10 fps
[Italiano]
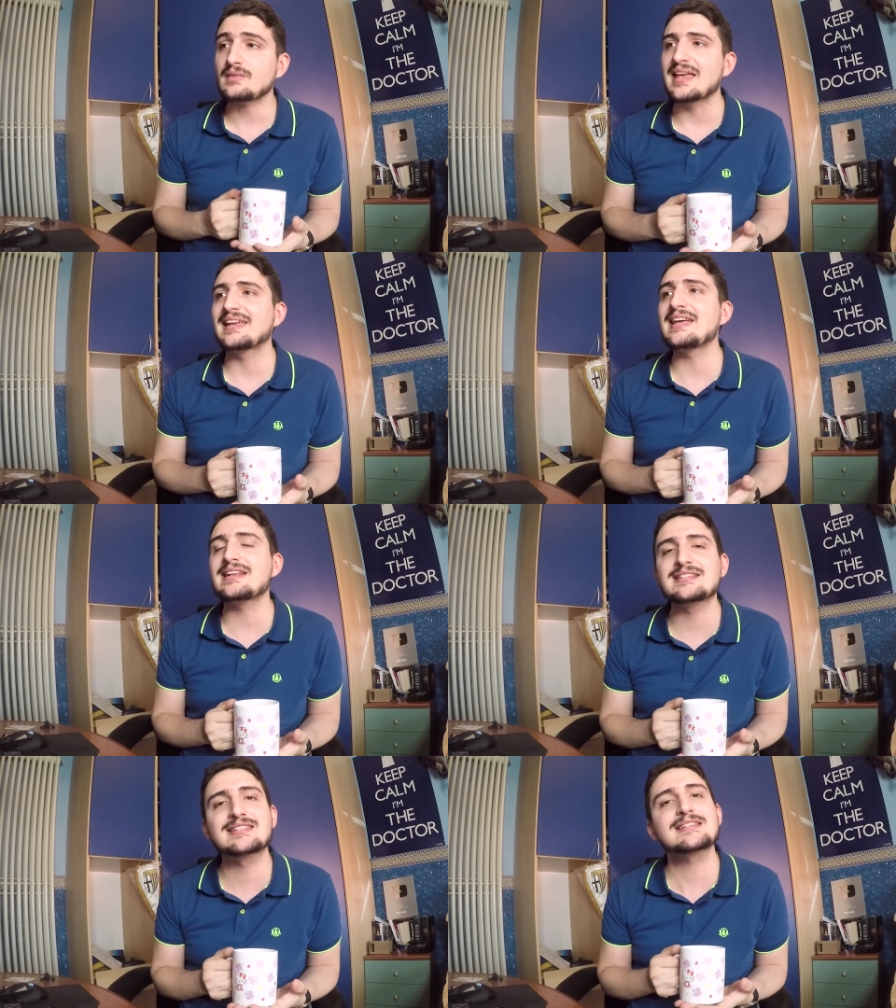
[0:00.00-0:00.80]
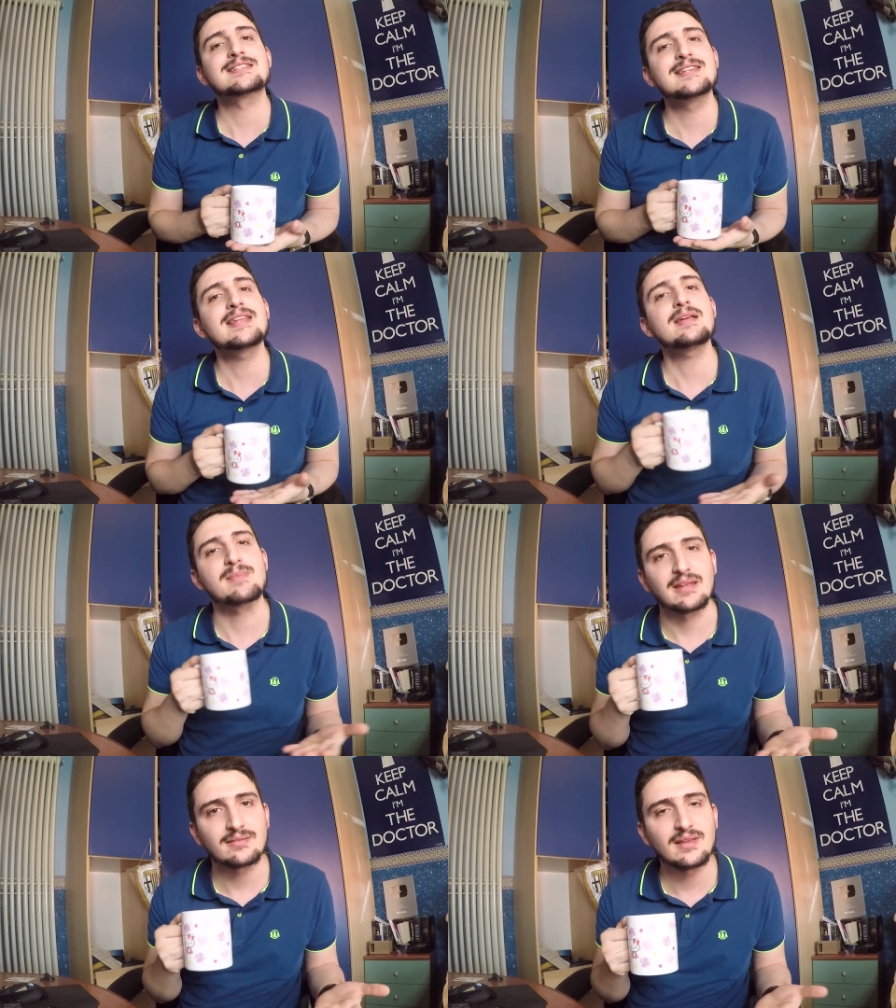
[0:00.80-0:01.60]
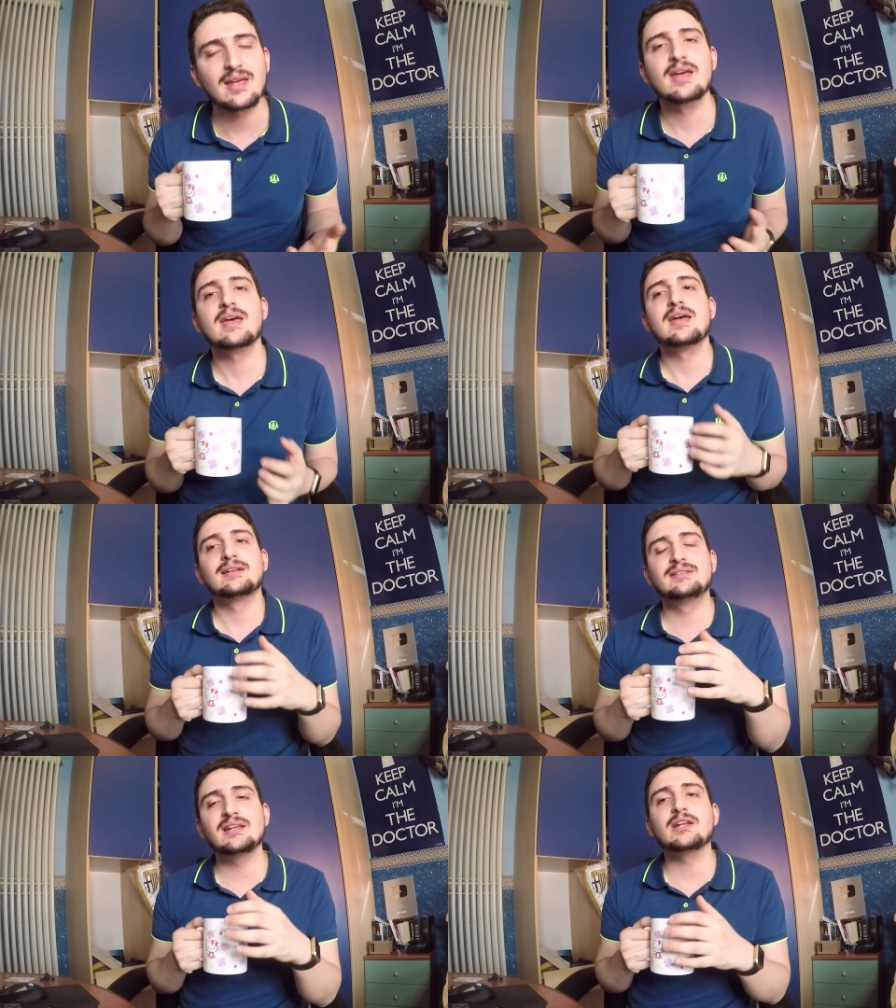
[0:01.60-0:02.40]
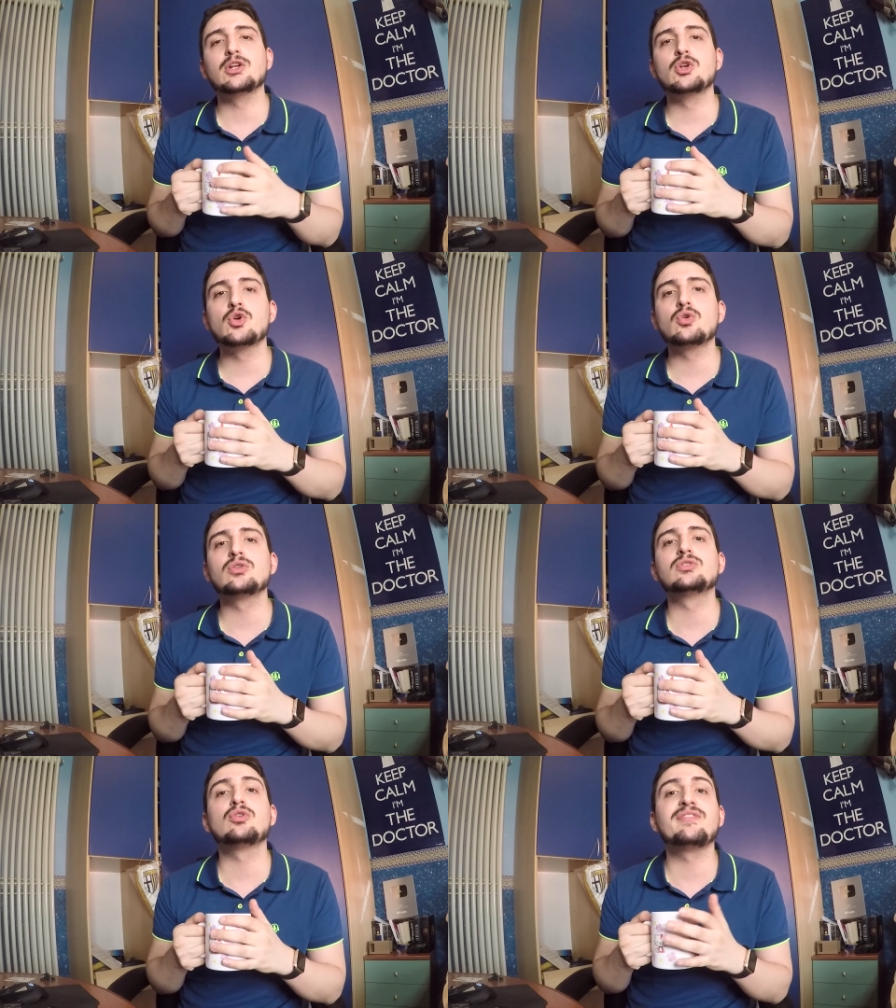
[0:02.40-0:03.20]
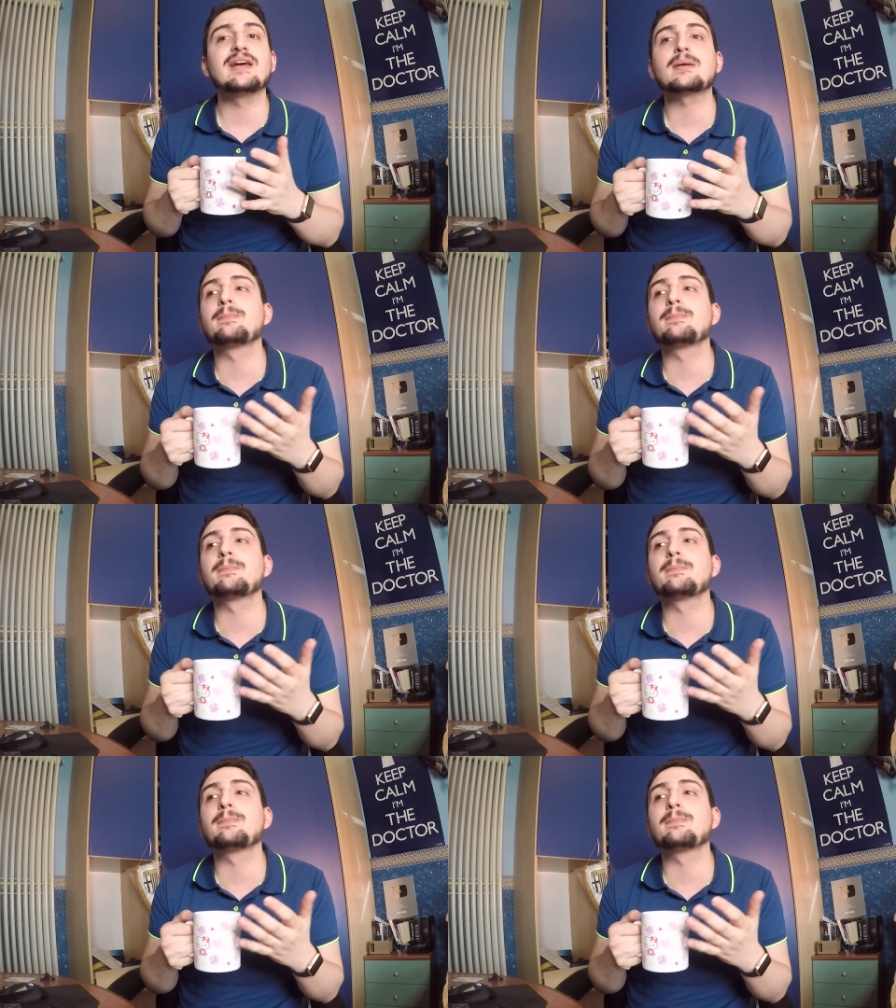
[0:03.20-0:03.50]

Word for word: che rischia seriamente di non dover